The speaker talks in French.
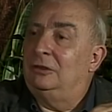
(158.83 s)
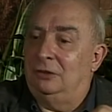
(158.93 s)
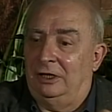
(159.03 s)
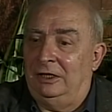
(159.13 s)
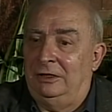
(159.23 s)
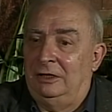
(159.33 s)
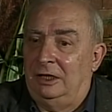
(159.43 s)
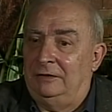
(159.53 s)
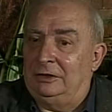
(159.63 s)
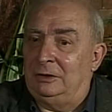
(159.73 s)
euh,
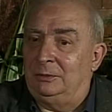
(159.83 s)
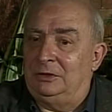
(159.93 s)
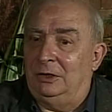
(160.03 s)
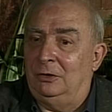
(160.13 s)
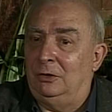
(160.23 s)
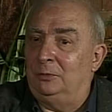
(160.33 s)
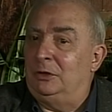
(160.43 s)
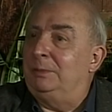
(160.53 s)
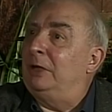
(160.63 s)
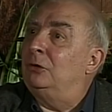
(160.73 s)
avec un,
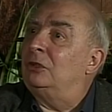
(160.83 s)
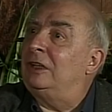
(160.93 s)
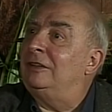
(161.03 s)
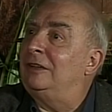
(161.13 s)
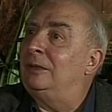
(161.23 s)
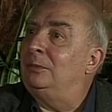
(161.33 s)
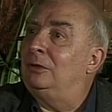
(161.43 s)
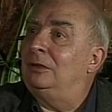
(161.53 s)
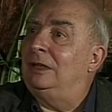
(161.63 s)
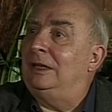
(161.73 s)
petit panneau très simple
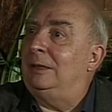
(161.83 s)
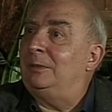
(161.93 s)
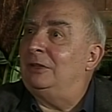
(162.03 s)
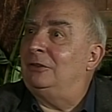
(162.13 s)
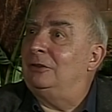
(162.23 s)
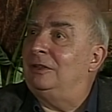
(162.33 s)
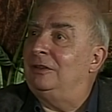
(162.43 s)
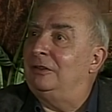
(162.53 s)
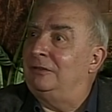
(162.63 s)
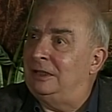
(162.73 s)
la, personne qui
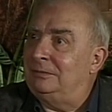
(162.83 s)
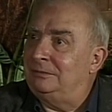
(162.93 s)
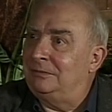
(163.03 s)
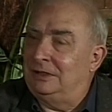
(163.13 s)
s'en va.